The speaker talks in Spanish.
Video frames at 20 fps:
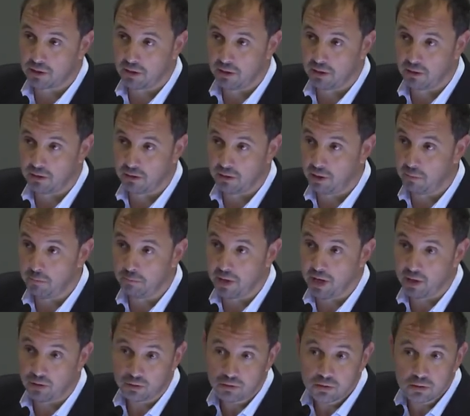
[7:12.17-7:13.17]
de
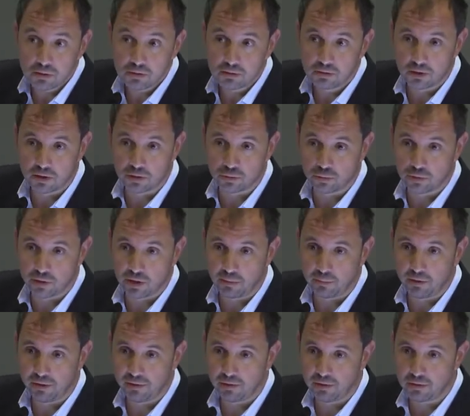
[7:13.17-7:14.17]
impagos de sus
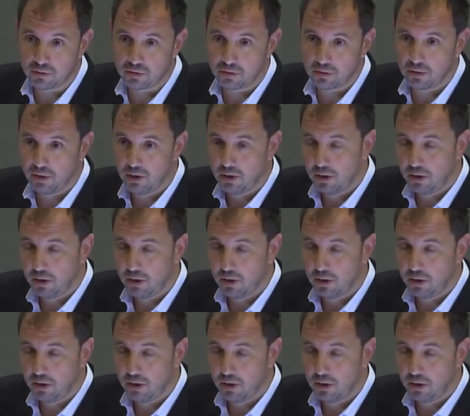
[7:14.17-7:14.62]
servicios